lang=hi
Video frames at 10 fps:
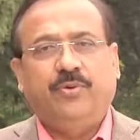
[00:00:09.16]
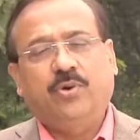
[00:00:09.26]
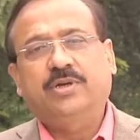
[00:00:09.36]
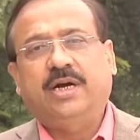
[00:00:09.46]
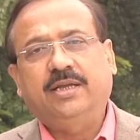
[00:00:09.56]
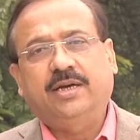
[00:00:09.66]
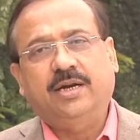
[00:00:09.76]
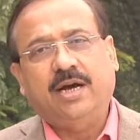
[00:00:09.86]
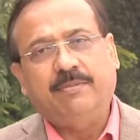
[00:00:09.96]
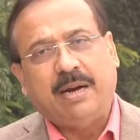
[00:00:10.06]
फिरोज गांधी का
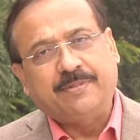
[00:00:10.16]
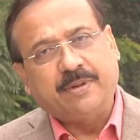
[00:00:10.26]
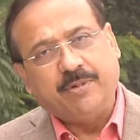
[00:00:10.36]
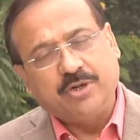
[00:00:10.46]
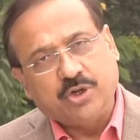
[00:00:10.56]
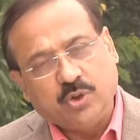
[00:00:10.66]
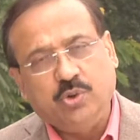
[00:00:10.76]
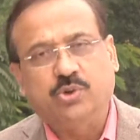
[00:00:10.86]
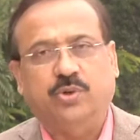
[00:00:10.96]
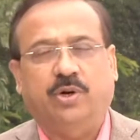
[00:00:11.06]
नाम आप सबने
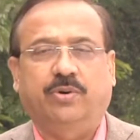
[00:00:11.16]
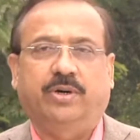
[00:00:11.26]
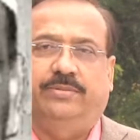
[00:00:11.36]
जरूर सुना होगा